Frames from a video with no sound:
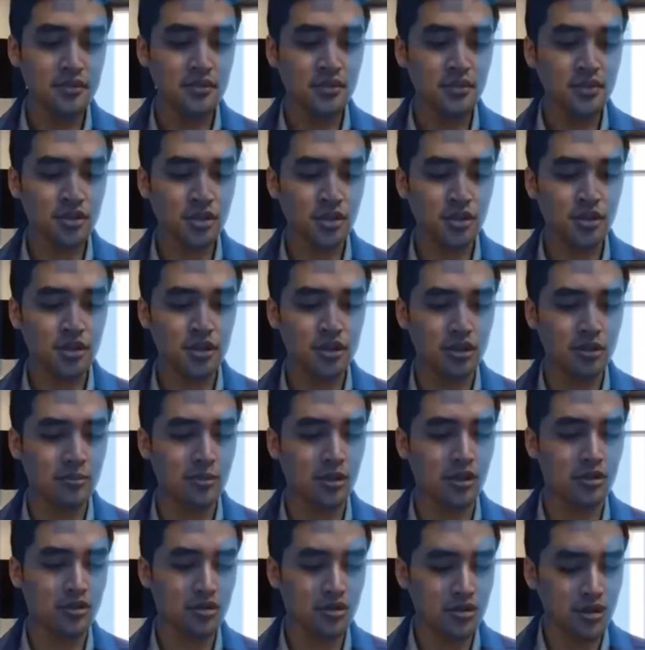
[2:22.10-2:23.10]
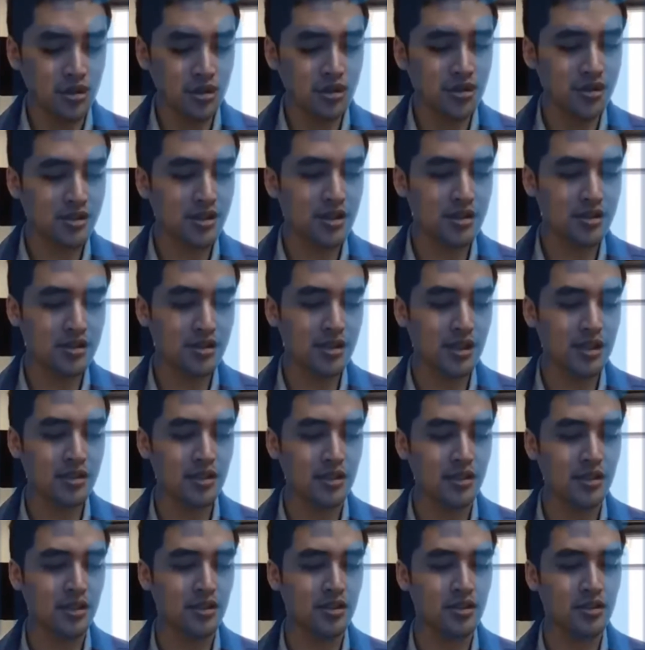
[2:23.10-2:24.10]
So ito po. So didiscuss
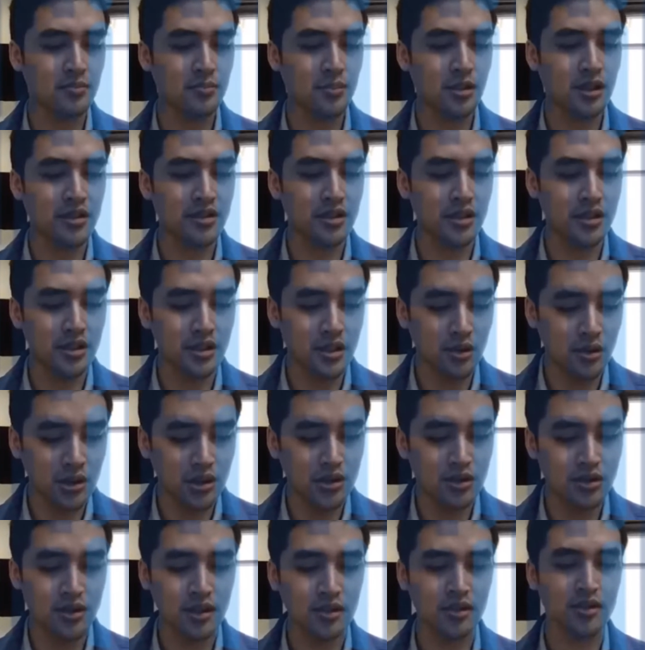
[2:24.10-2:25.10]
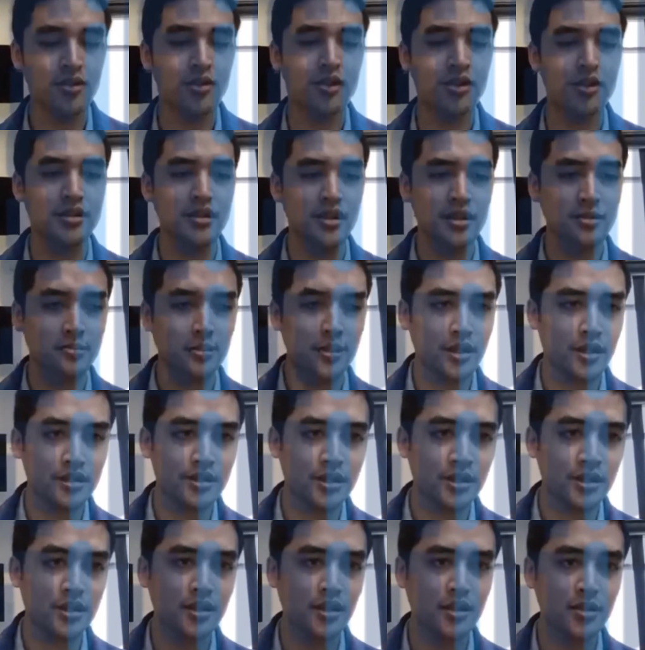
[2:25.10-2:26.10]
natin ano yung pwedeng gawin, ano yung hindi
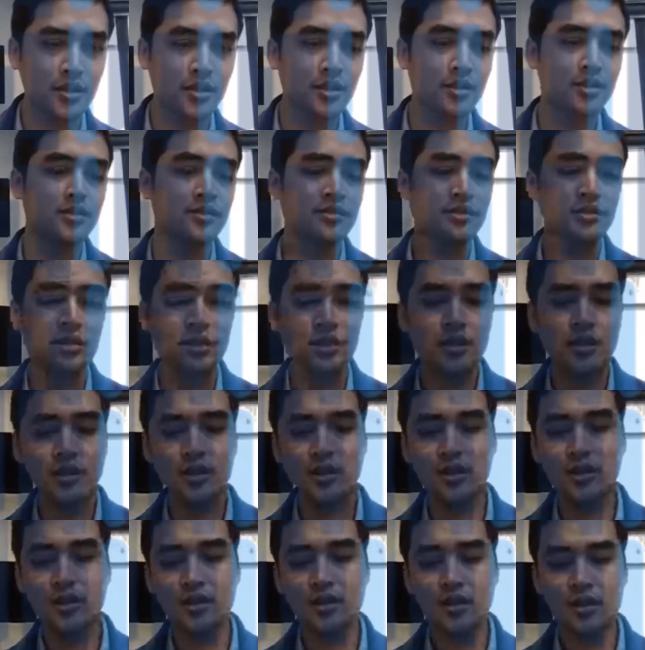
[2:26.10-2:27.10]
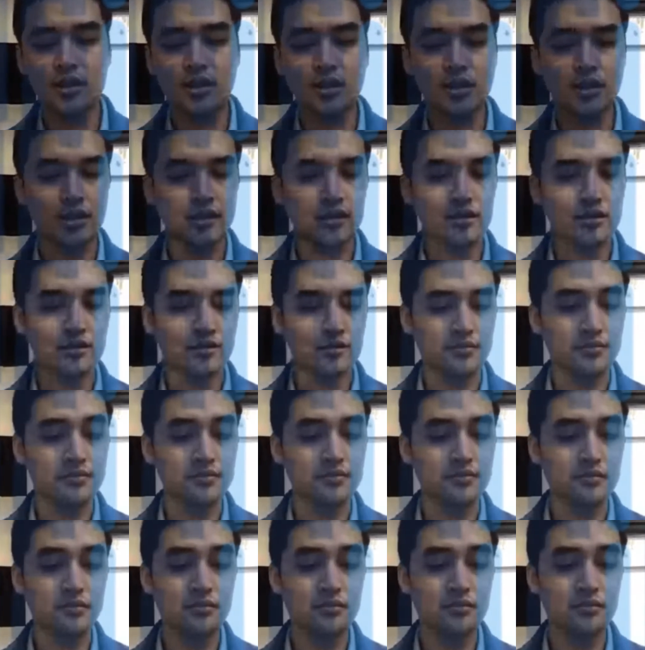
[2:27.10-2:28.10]
pwedeng gawin. Uh,
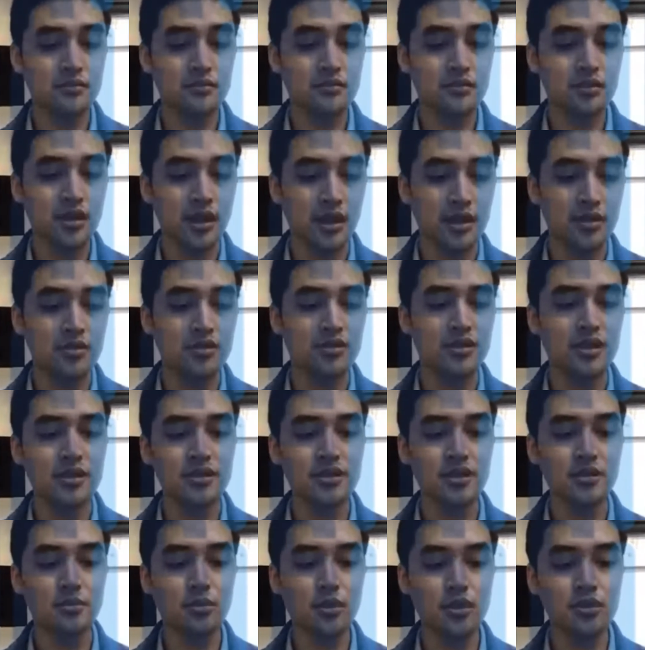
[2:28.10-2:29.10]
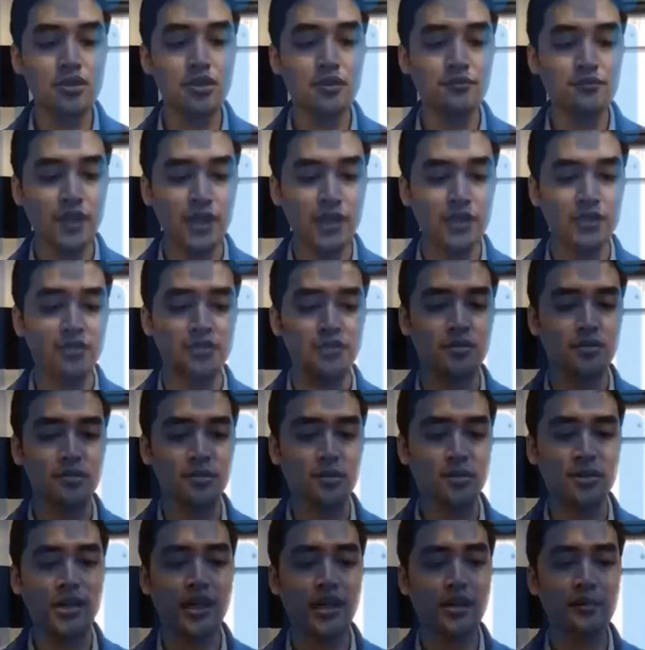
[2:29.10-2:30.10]
ngayong nasa modified
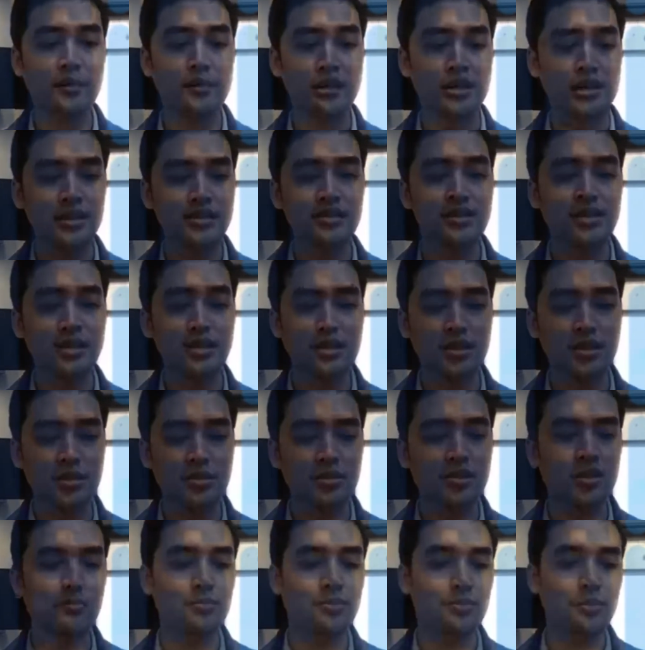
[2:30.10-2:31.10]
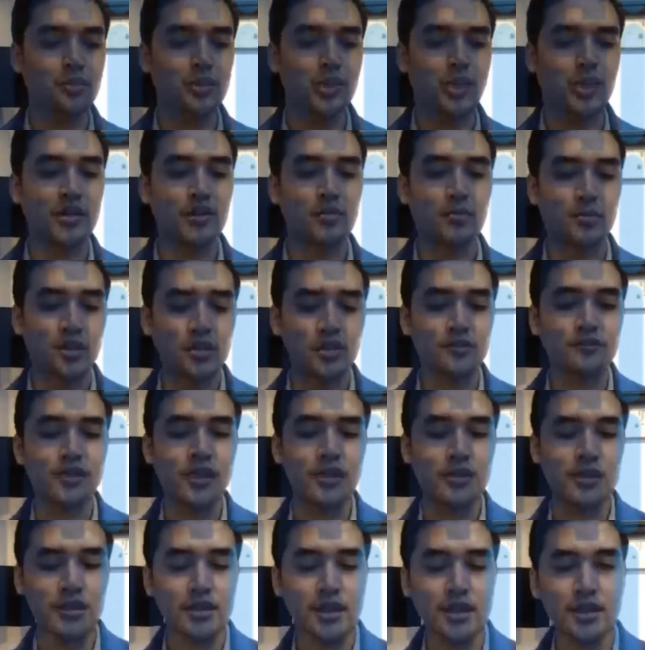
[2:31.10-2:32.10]
or MECQ na po tayo.
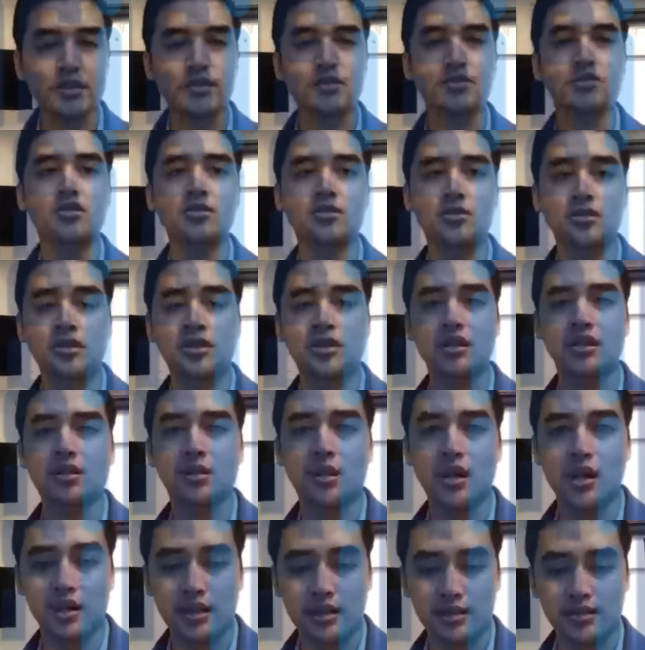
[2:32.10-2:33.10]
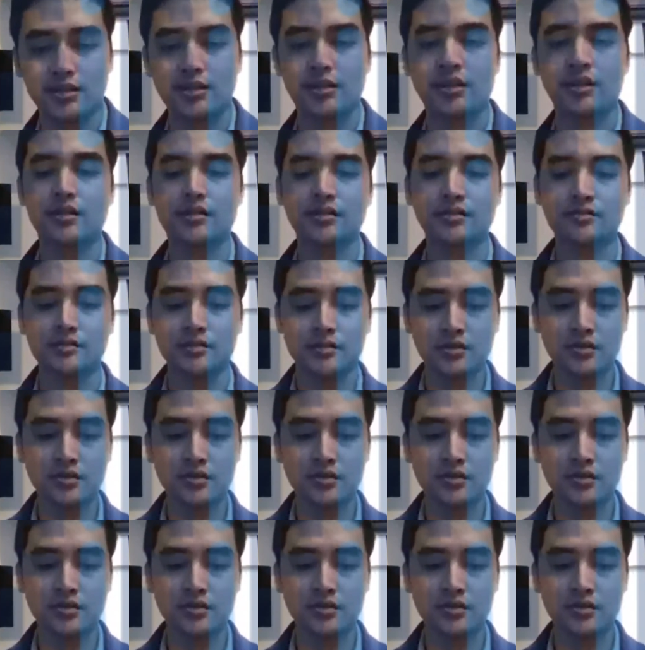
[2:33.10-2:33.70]
Modified Enhanced Community Quarantine.